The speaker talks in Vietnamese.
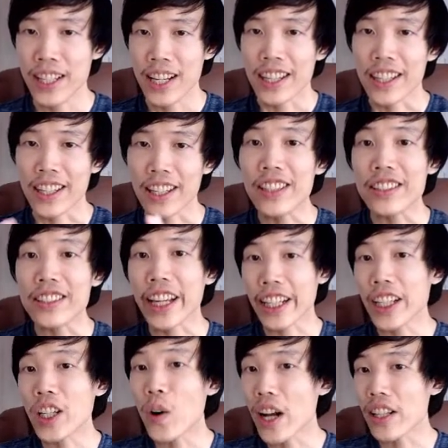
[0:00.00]
Thì người
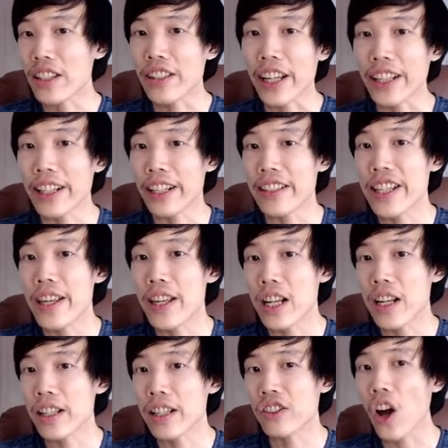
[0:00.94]
technical architect là gì?
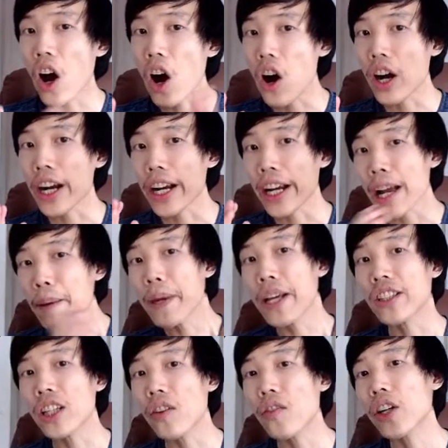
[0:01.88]
So khác
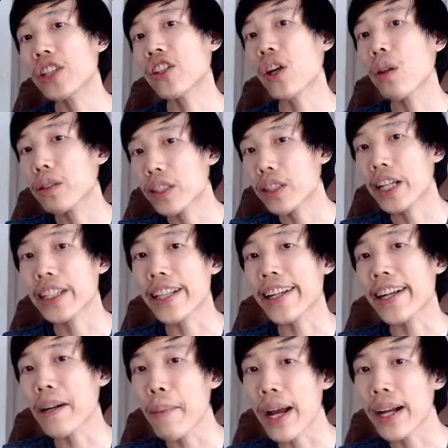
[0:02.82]
biệt so với solution
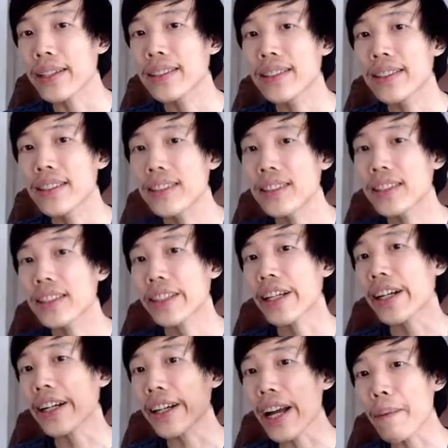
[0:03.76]
architect các bạn. Người ta
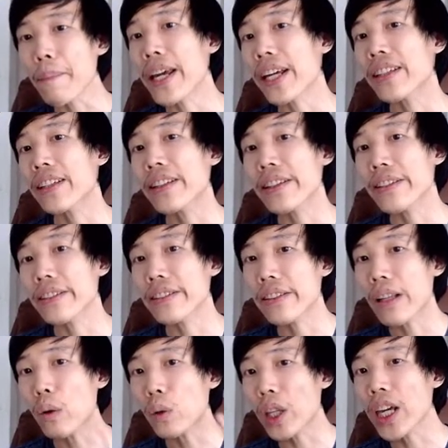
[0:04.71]
khác biệt
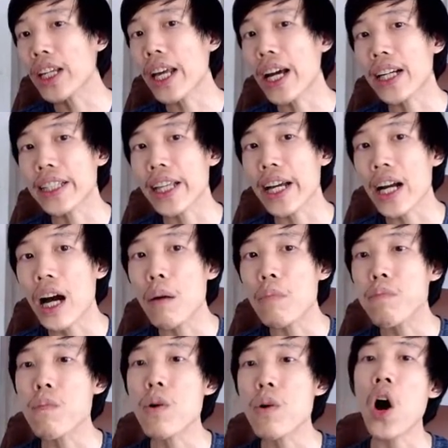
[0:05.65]
đầu tiên là người ta
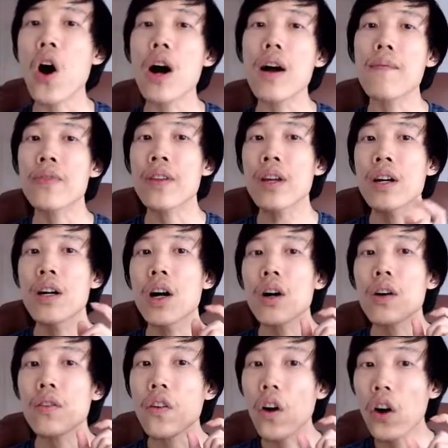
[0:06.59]
không có
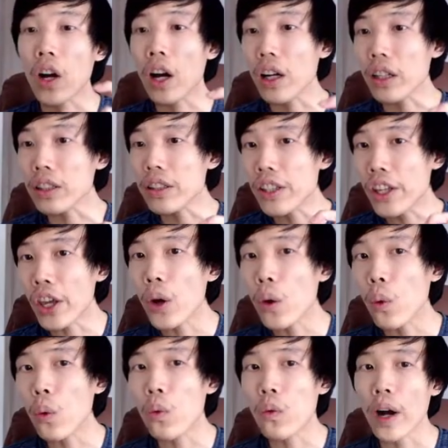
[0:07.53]
focus
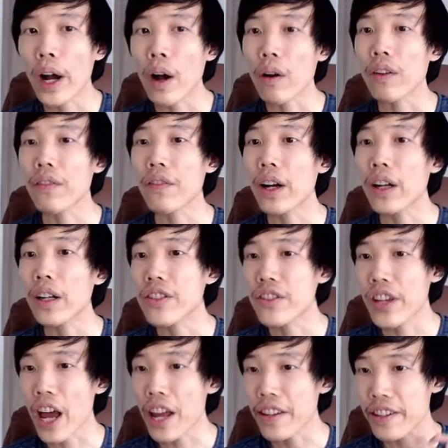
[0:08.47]
nhiều vào cái phần
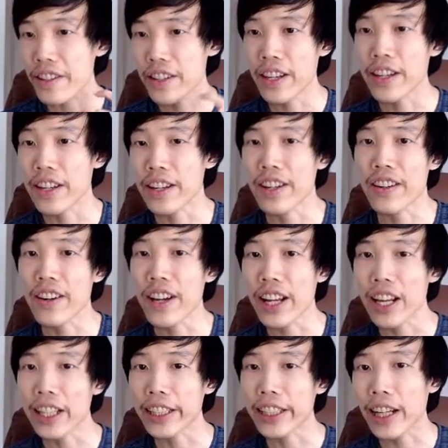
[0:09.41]
strategy nghĩa
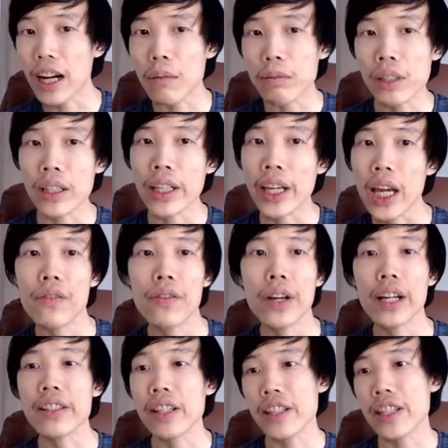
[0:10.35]
là người ta không cần care về
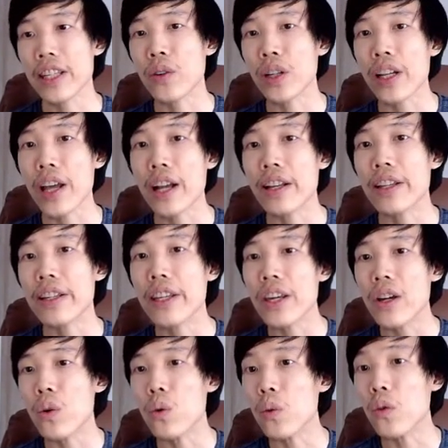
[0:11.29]
cái strategy của khách hàng
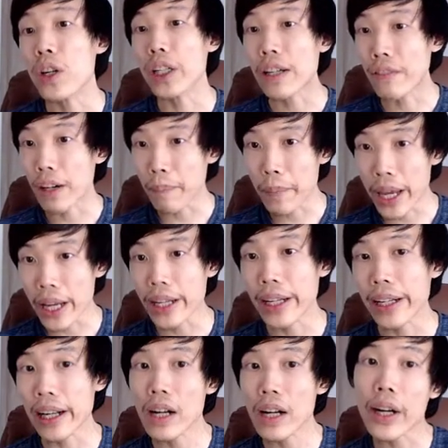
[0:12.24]
nhiều người ta vẫn biết
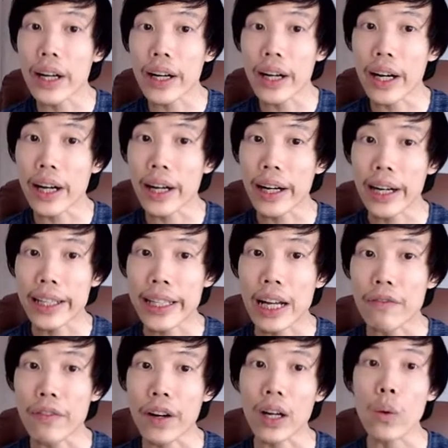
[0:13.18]
các bạn người
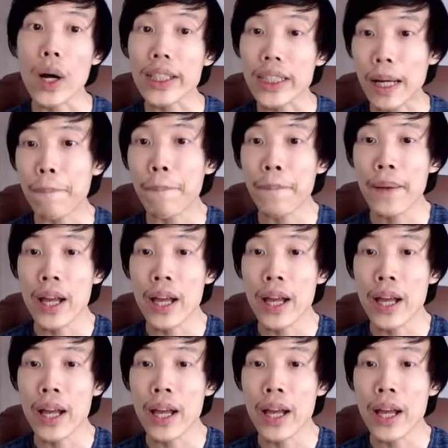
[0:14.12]
ta vẫn quan tâm